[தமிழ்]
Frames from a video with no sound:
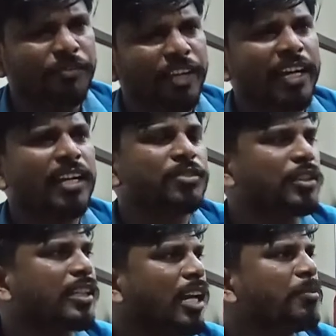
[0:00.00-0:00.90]
வேணான்னு
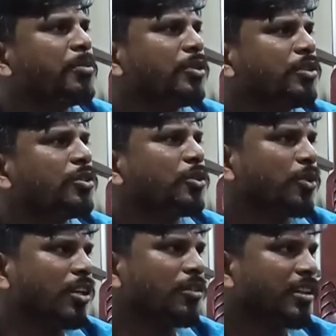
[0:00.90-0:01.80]
சொல்லி கிளம்பும்போது ஒரு
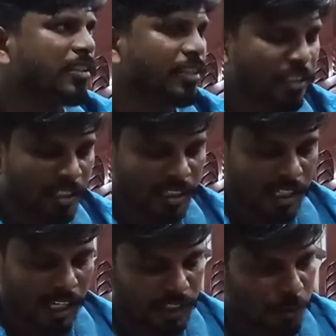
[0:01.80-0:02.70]
குரல் வருது
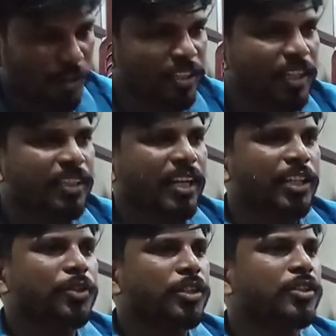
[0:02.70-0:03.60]
அந்த குரல் தான் அந்த
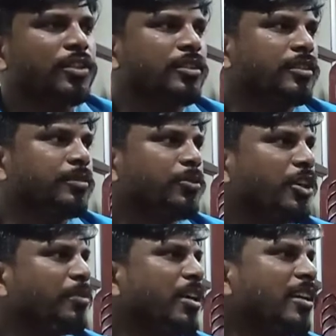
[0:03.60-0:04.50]
கதையோட ஒரு
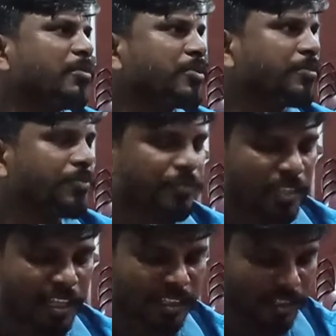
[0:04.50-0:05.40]
முக்கியமான அம்சம்
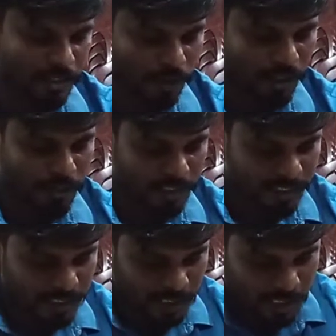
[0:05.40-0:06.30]
அந்த குரல் வந்து
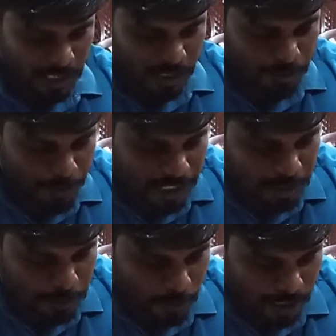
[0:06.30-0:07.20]

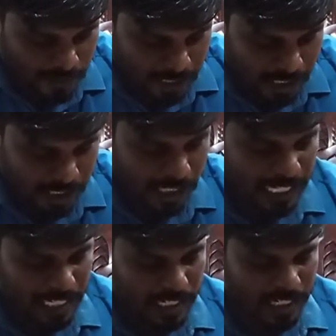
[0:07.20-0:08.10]
மெகந்தி போட வர்றாங்க
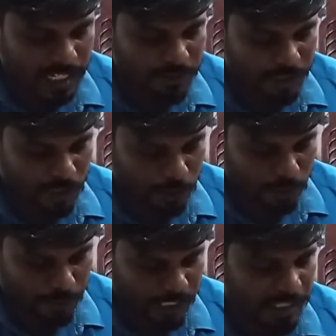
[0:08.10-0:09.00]
ஏன்னா இவங்களுக்கு ஒரு
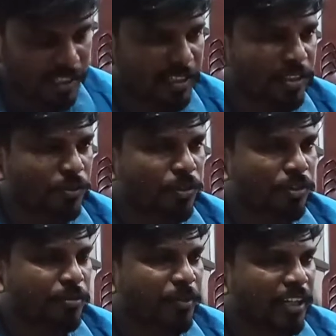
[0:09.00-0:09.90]
ஃபீல் இருக்குது ஒரு
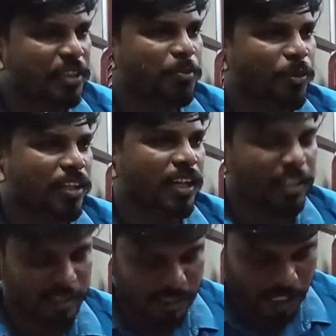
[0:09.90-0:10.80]
மெகந்தி போகிறதாக
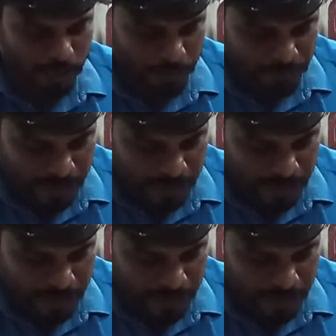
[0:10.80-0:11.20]
இருந்தாலும்